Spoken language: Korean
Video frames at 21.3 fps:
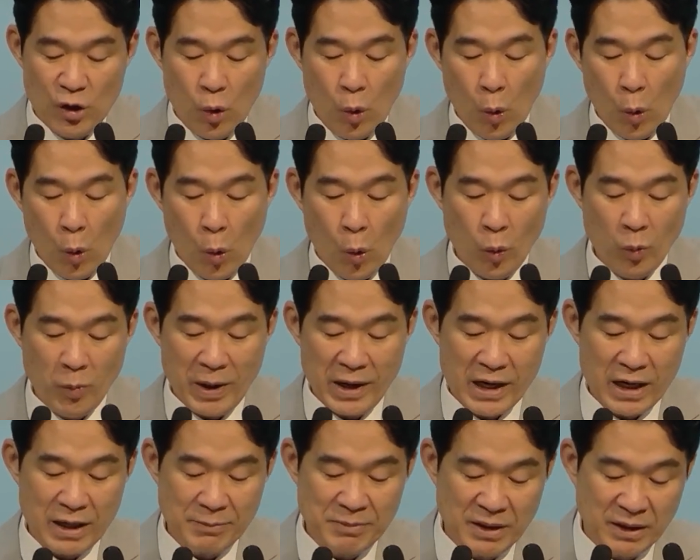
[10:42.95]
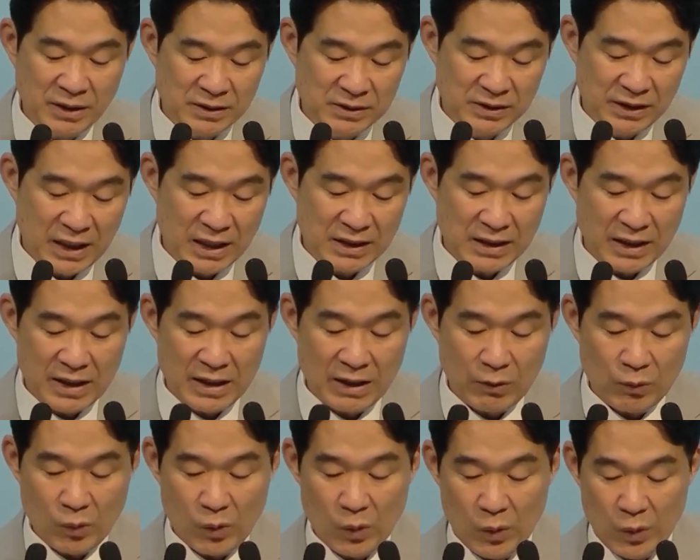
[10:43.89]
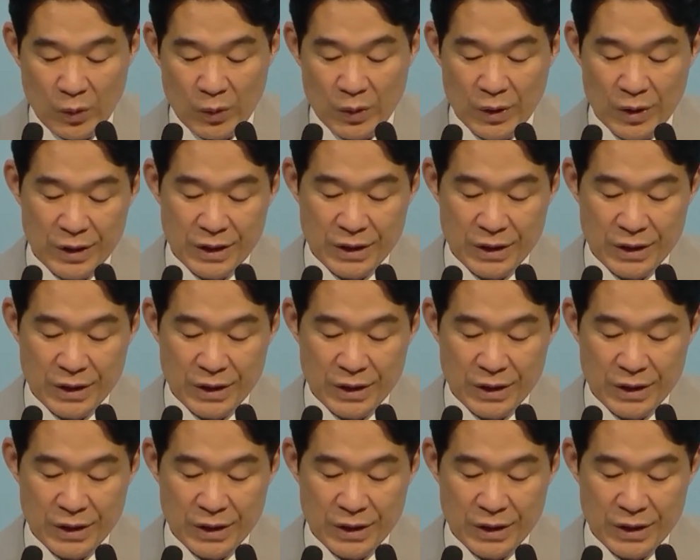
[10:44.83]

오만함이 극에 달았고